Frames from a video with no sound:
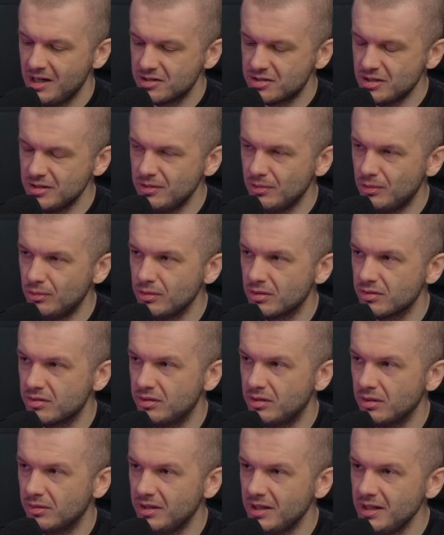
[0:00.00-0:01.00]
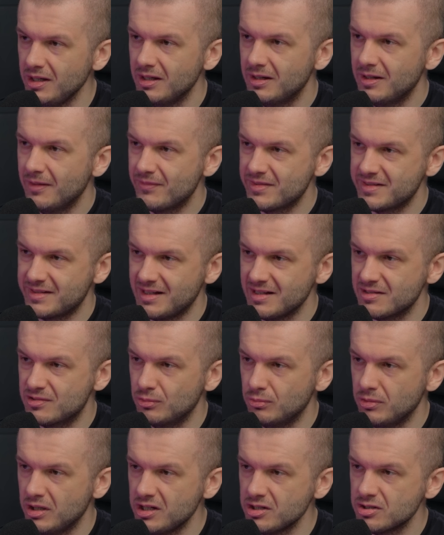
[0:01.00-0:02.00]
że linkując do niej
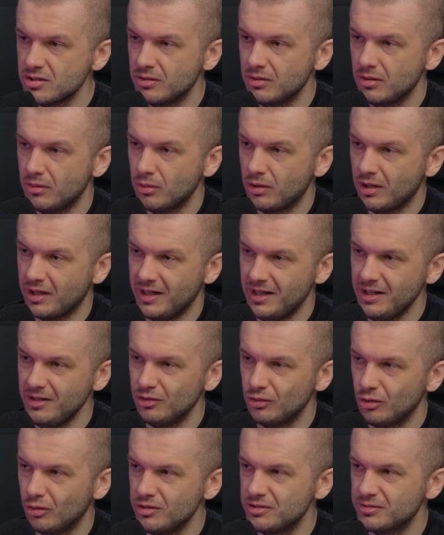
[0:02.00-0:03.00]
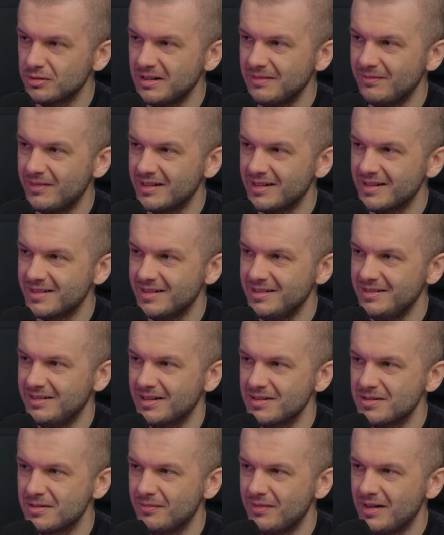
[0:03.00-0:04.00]
wskazujesz, ok, to jest strona warta
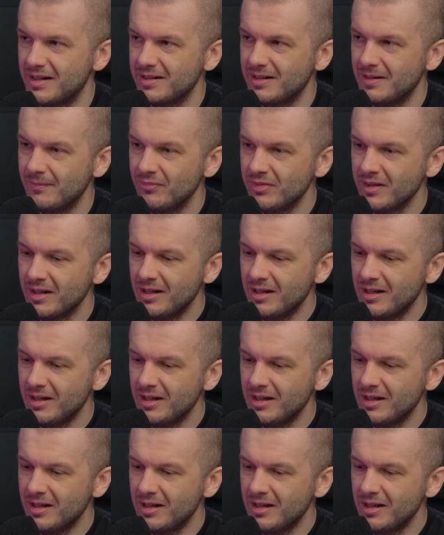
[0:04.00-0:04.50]
zainteresowania.